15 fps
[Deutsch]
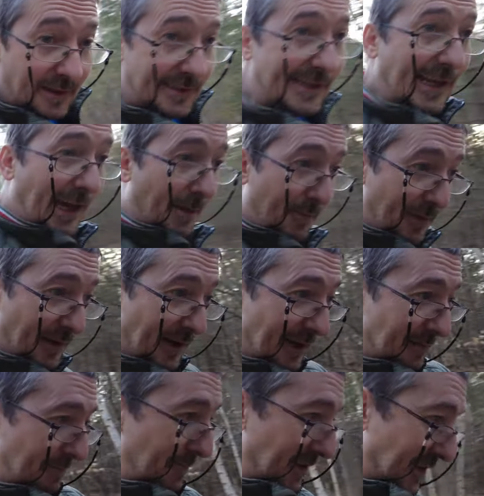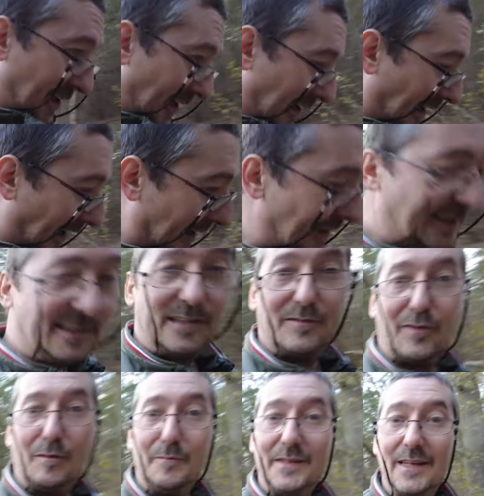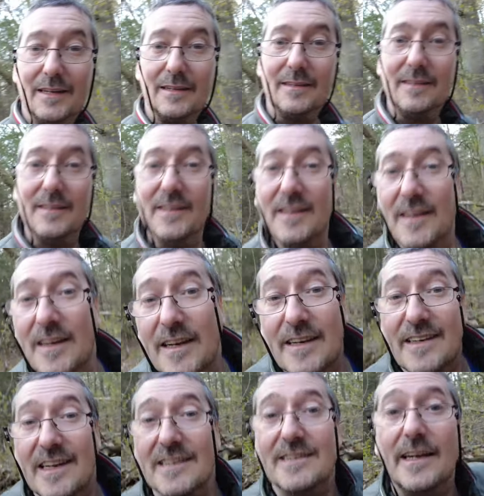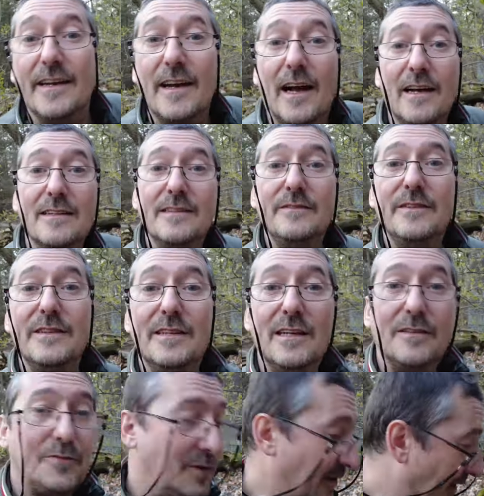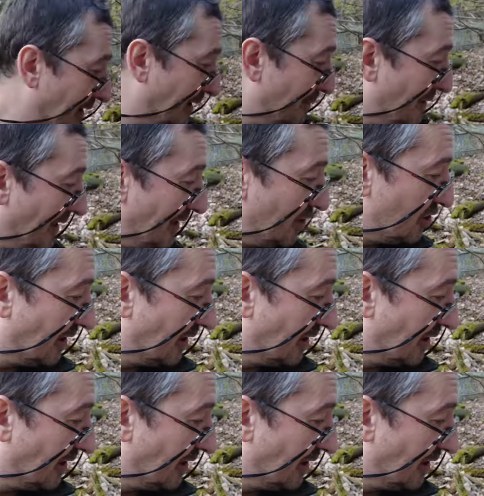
die App hat mich ja gleich informiert, dass eine Aktivität vor der Kamera